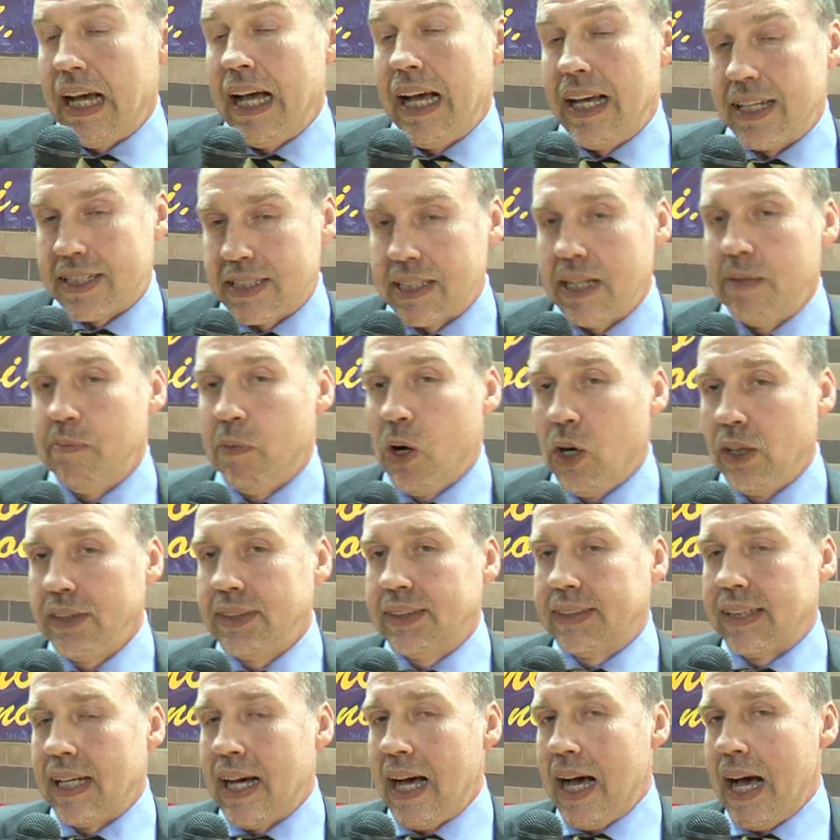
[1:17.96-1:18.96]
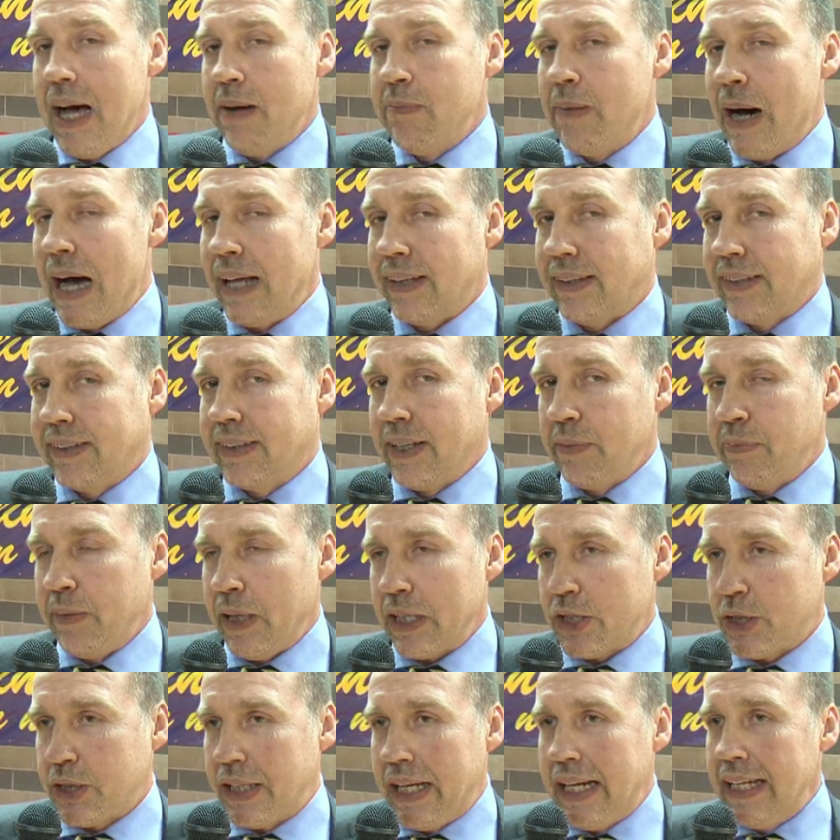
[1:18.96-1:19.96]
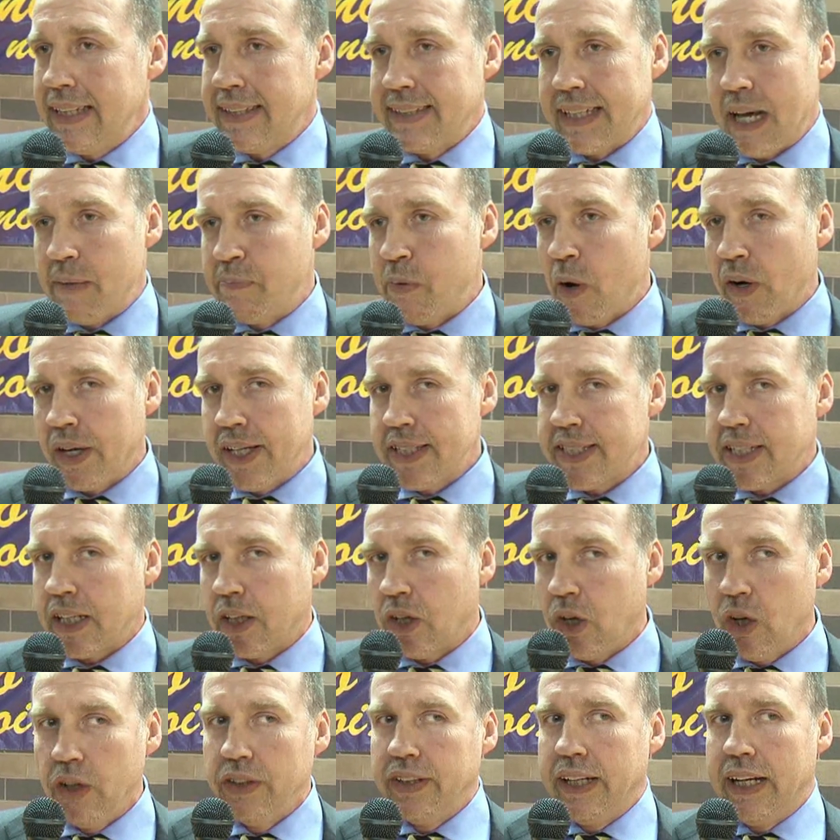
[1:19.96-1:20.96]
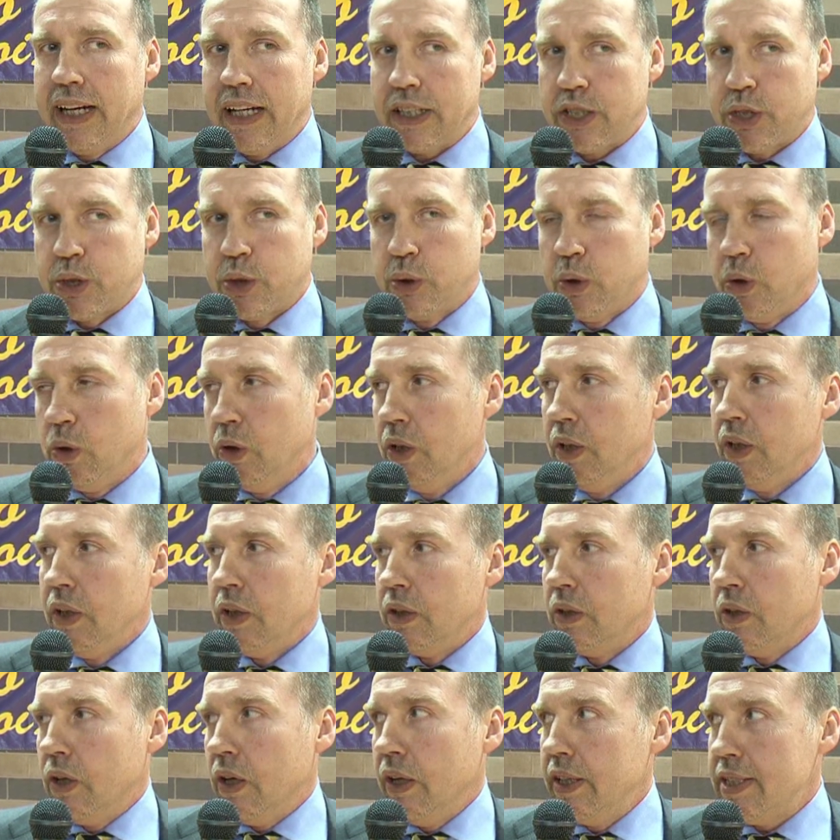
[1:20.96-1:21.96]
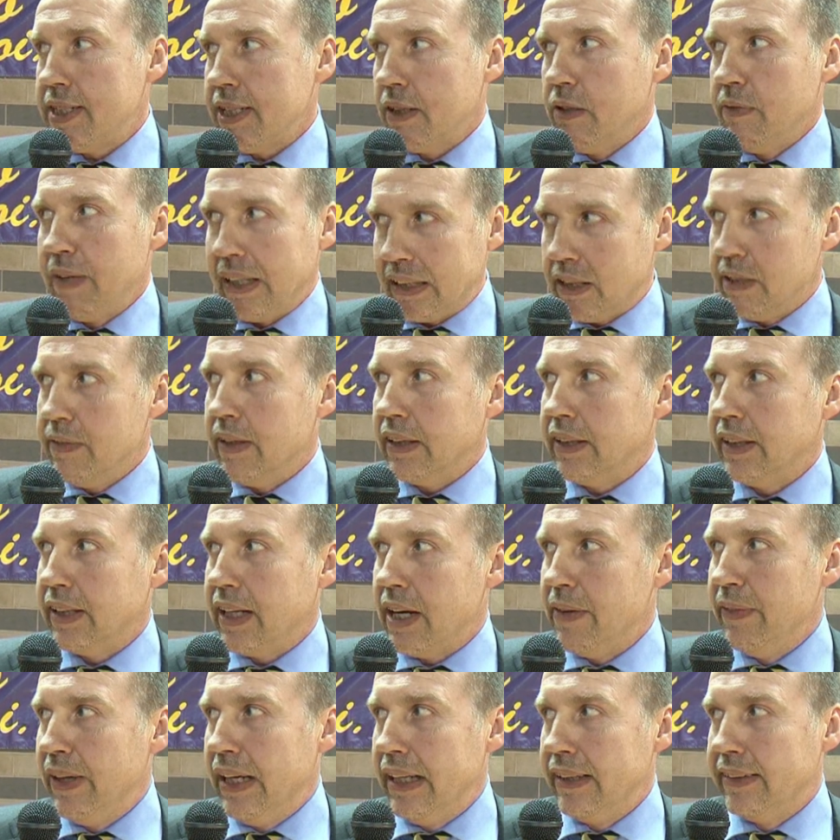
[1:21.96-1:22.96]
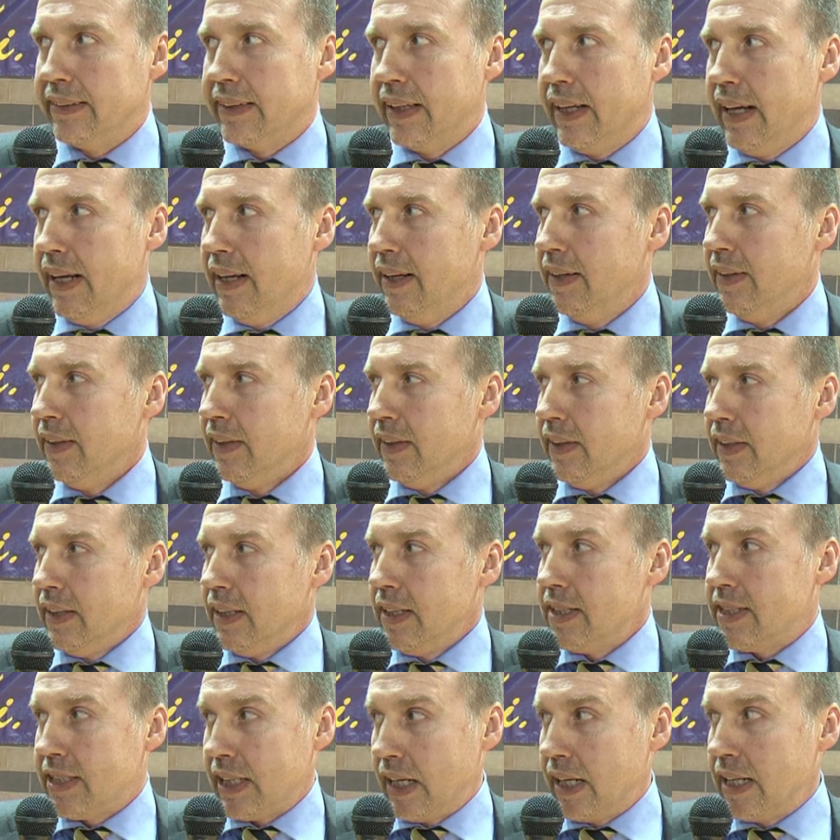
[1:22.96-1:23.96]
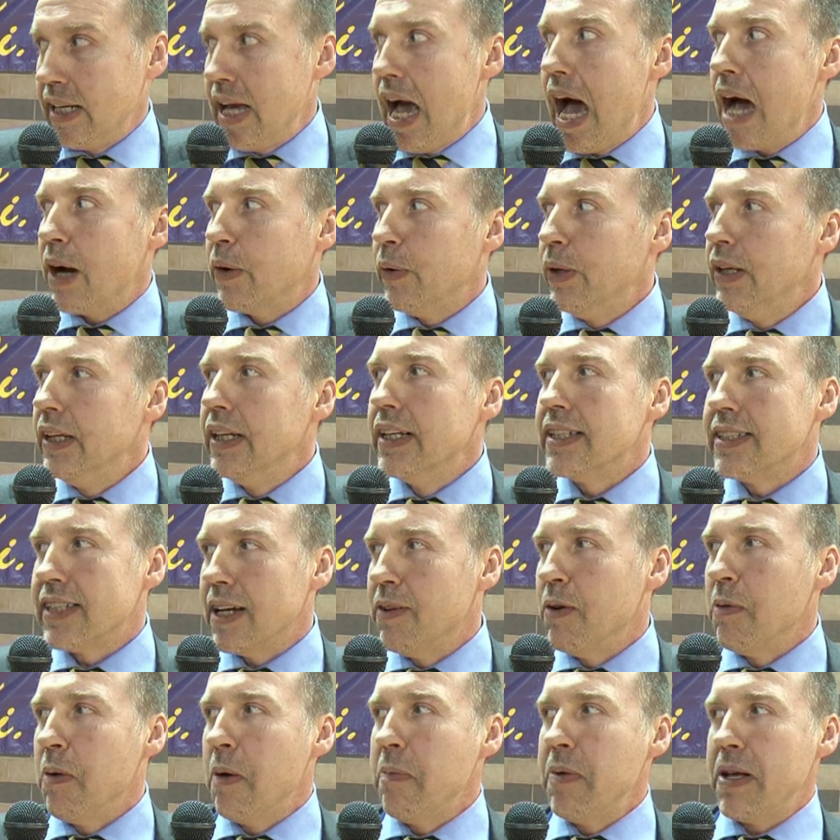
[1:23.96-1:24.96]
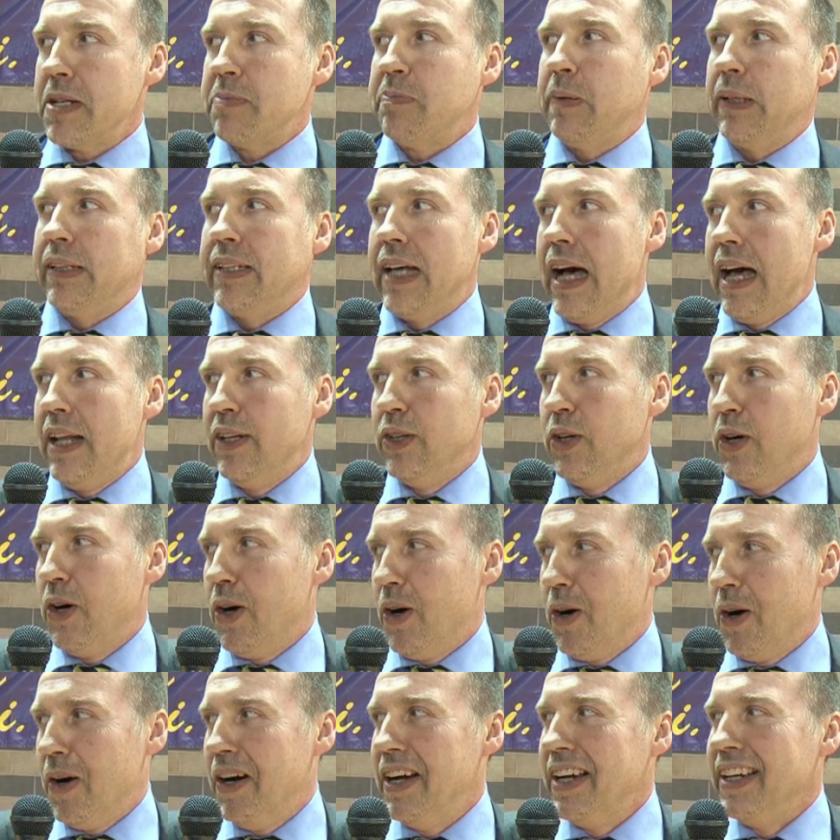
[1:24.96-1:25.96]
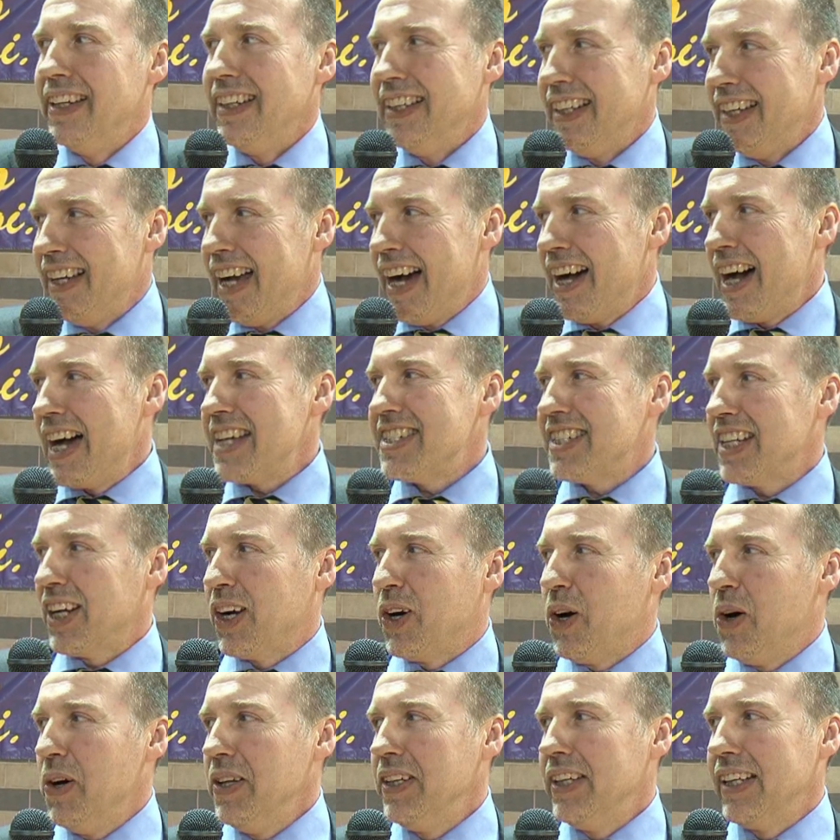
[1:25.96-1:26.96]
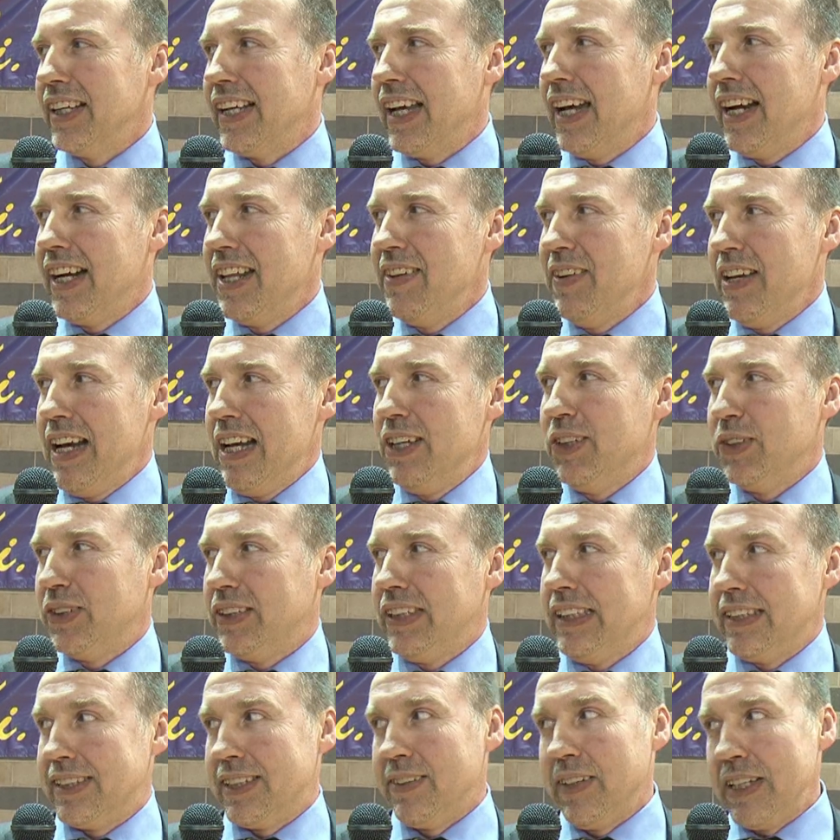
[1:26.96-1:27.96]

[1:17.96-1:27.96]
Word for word: Eh, se Monza batte Piacenza a pochi secondi era su, noi siamo matematicamente in Serie A, quindi stiamo proprio aspettando a secondi che arrivi la notizia.